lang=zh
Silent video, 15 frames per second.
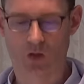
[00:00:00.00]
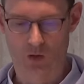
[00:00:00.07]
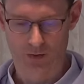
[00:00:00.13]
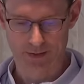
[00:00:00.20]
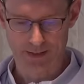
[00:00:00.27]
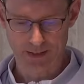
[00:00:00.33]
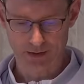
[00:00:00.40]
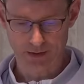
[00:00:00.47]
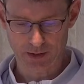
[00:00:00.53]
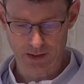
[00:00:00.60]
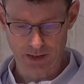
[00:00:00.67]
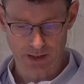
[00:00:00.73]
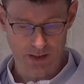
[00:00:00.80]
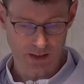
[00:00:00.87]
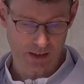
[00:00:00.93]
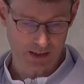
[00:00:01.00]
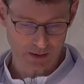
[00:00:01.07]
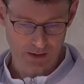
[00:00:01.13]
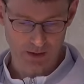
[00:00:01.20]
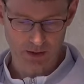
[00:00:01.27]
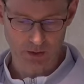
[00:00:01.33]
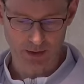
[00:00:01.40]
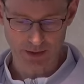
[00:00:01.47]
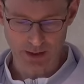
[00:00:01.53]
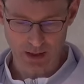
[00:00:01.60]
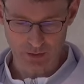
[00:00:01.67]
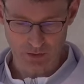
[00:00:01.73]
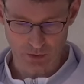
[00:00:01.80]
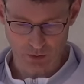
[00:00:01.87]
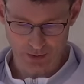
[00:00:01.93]
我们看一下，还是回
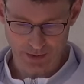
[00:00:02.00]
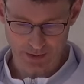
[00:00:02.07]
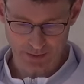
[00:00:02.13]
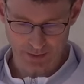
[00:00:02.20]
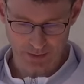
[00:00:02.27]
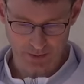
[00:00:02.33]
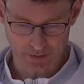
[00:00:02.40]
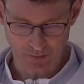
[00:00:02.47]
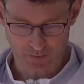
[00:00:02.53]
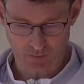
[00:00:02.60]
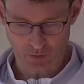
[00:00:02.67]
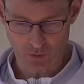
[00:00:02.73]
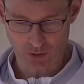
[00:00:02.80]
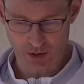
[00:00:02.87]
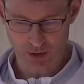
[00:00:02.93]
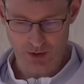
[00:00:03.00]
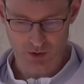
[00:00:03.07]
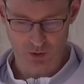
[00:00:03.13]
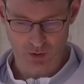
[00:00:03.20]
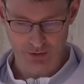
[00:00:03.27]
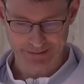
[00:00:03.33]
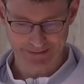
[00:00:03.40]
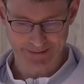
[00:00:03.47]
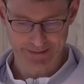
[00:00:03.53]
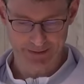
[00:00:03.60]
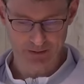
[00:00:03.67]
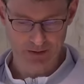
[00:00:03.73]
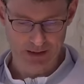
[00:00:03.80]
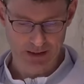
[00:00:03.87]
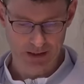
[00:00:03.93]
到昨天的福音。昨
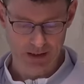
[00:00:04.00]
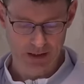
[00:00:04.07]
天，